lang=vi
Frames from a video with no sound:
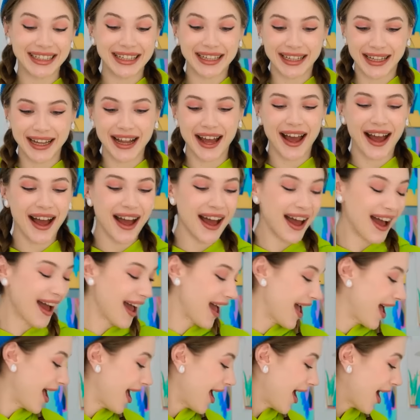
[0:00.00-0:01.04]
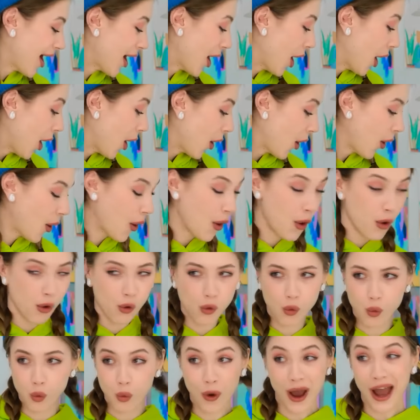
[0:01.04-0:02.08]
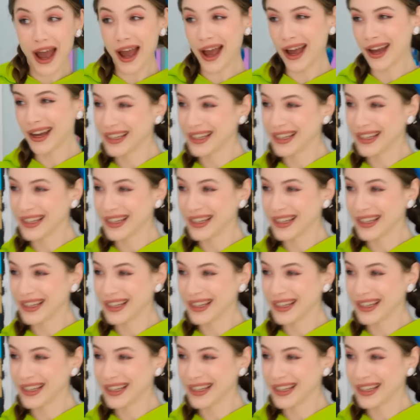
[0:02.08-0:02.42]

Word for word: Mình sẽ đặt ngay đây Giờ thì khỏi